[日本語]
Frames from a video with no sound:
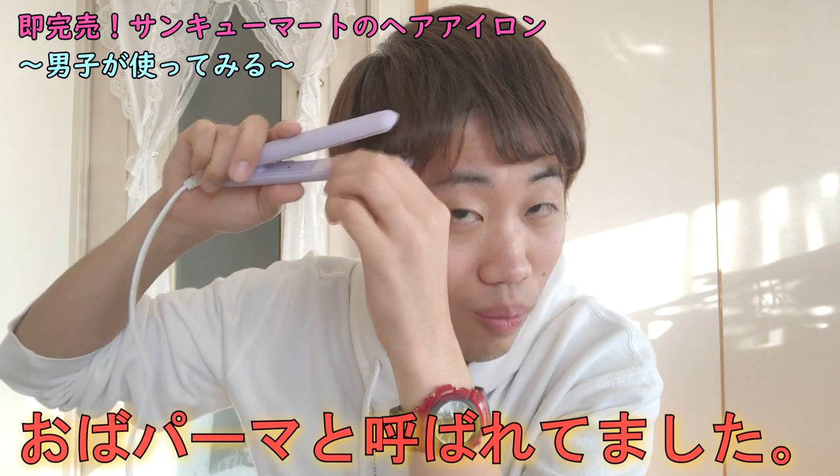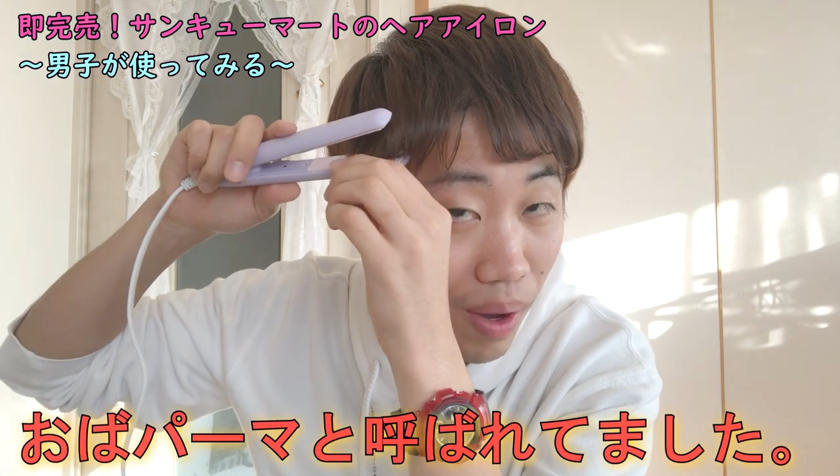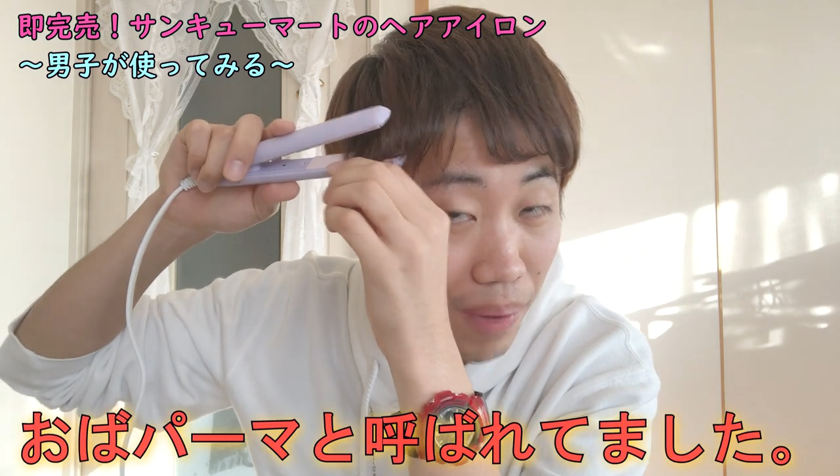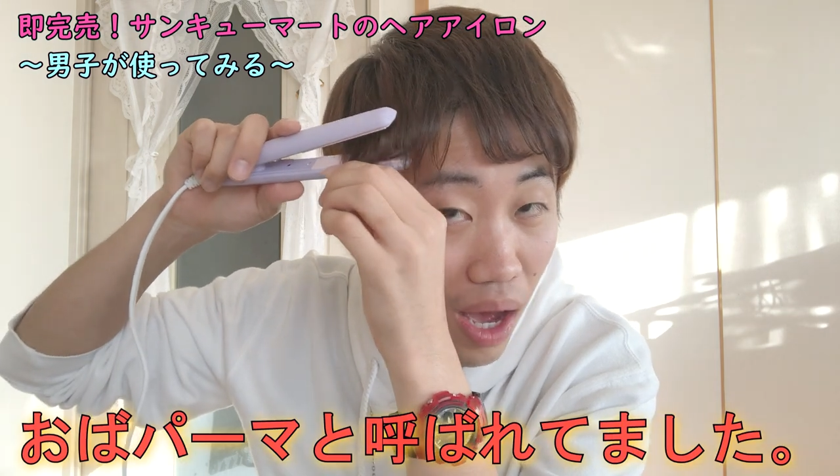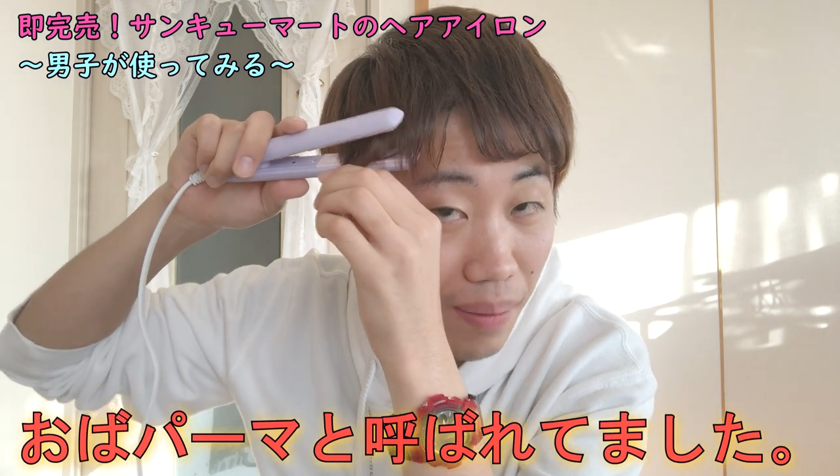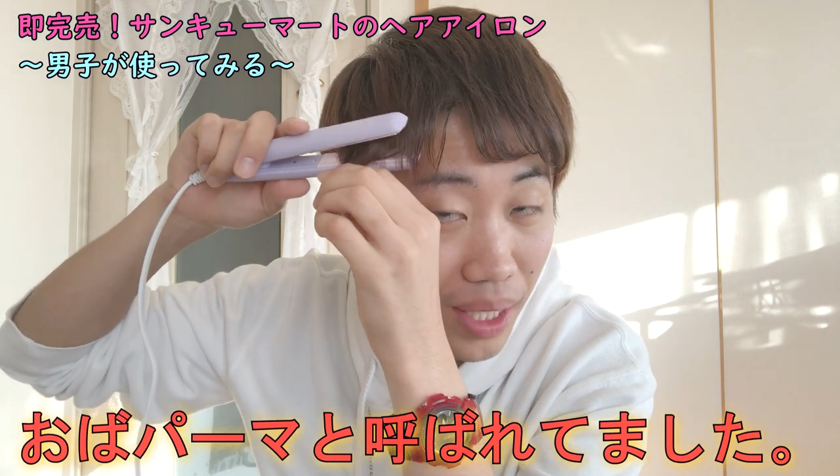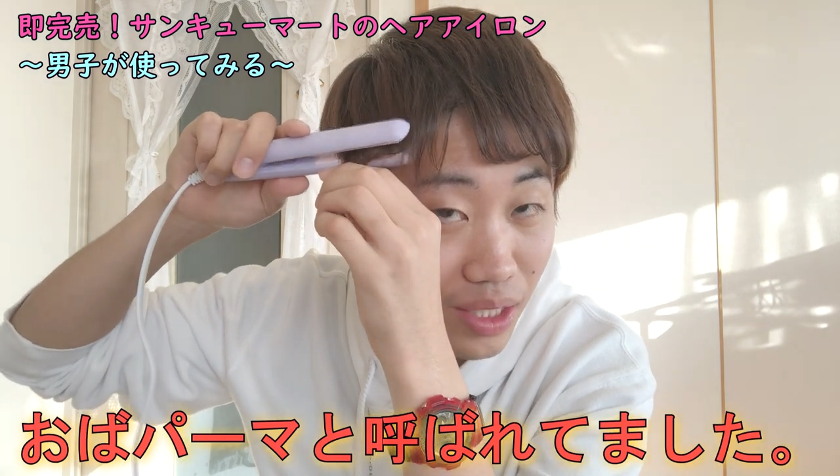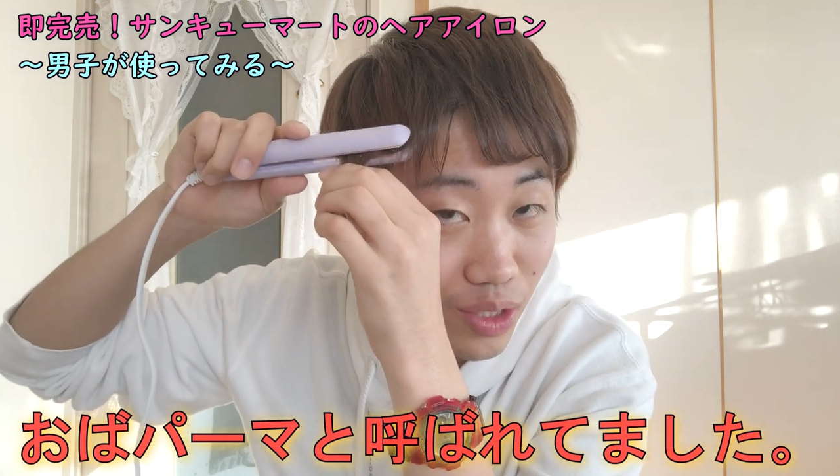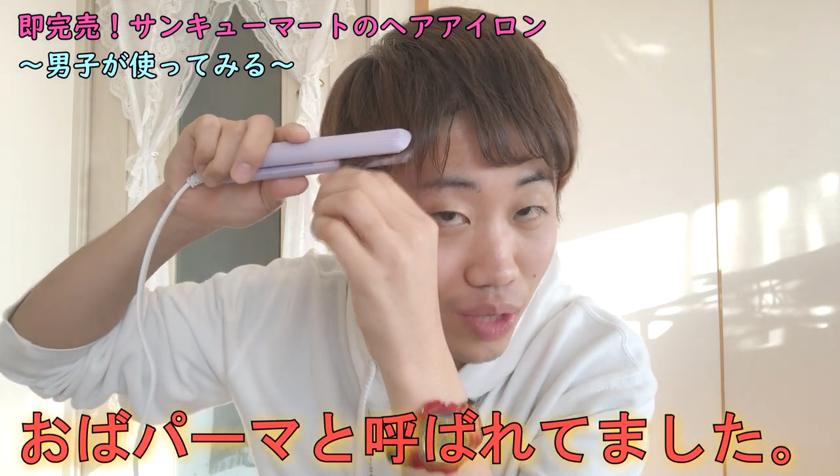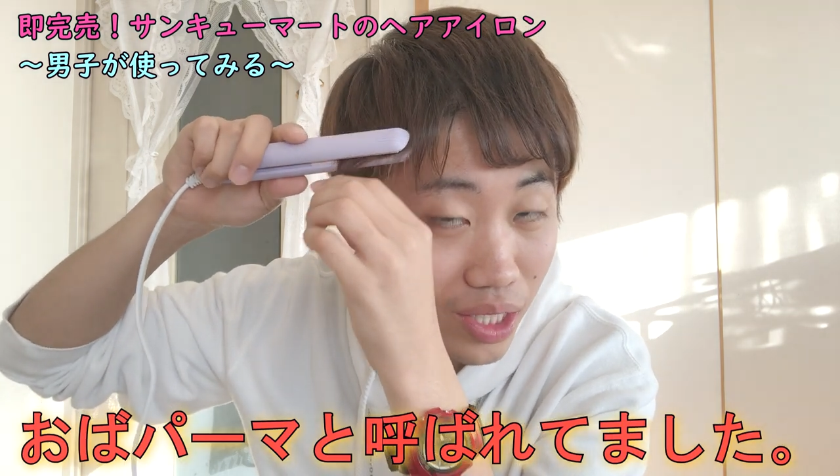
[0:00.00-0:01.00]
オバパーマっ
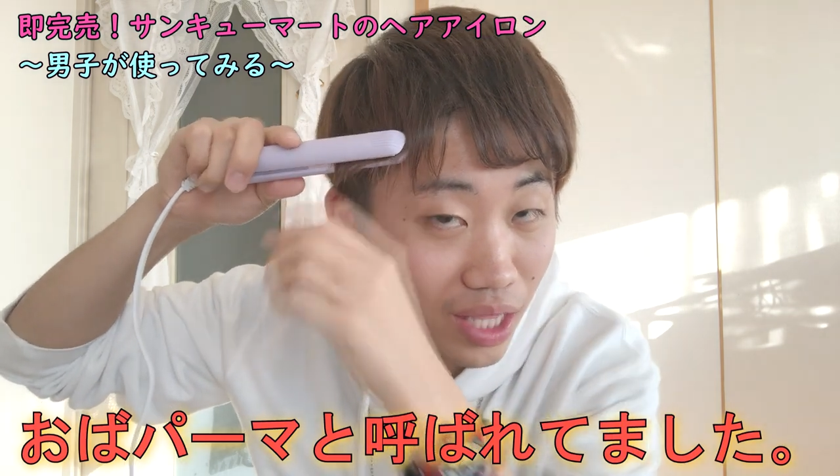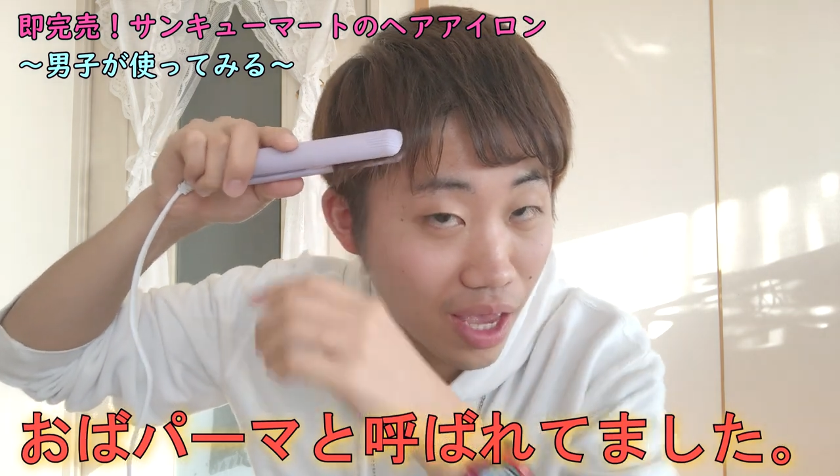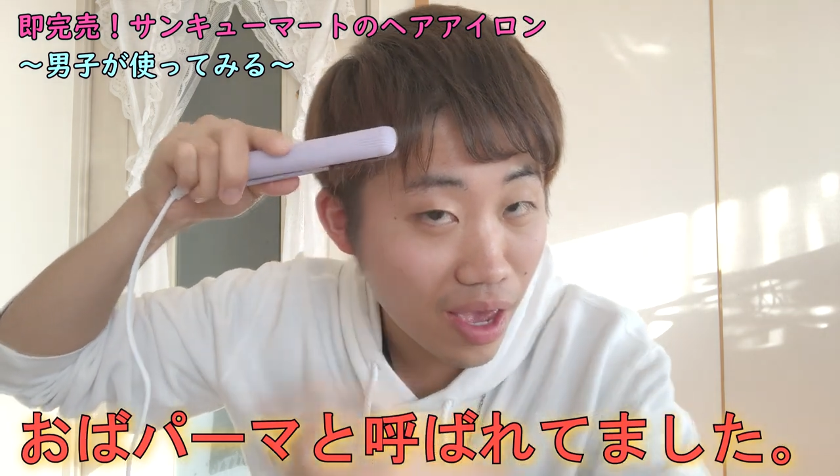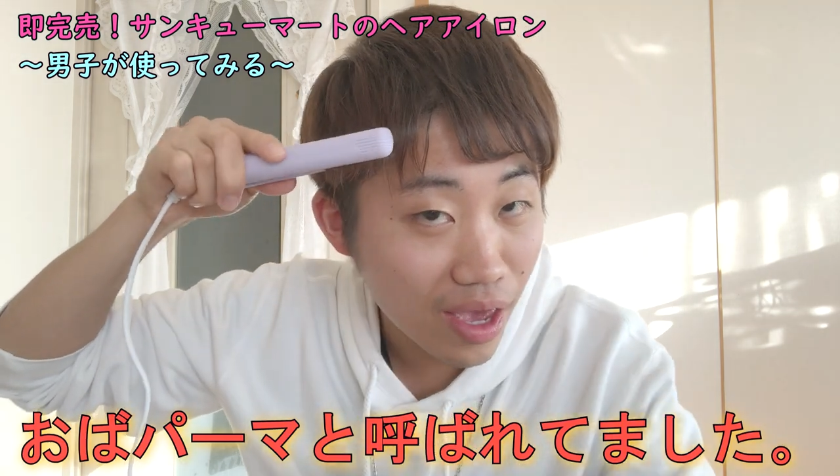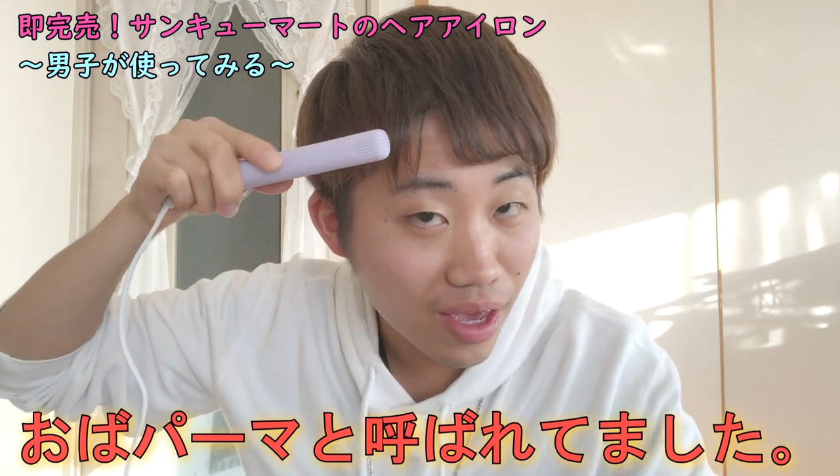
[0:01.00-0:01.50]
て言われて